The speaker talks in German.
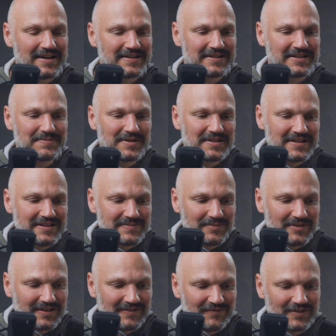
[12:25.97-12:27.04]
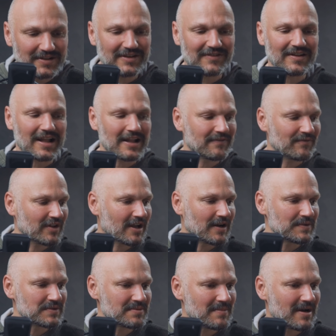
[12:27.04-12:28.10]
Sich mit diesem vierten Quadranten
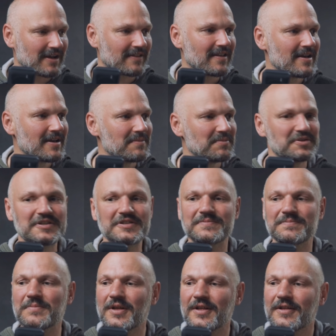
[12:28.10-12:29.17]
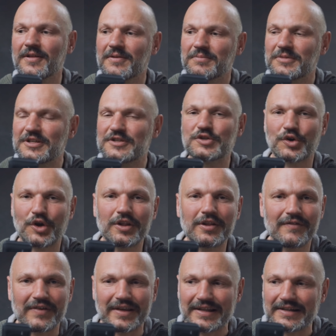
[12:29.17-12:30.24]
vertraut zu machen, mit, diesem, mit dieser
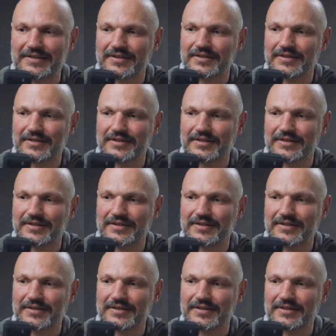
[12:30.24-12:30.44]
Götterwelt.